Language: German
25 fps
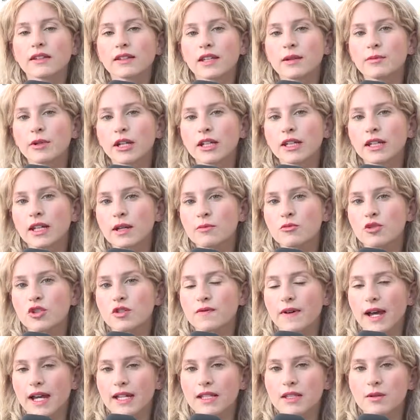die man hier im
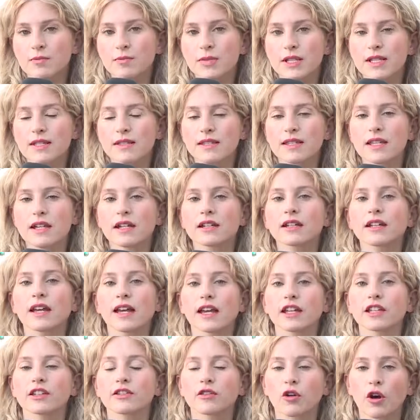zweiten Bezirk
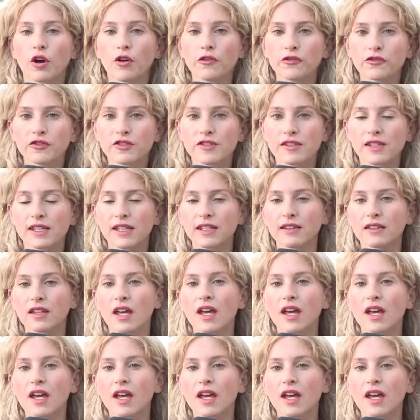recht oft sieht.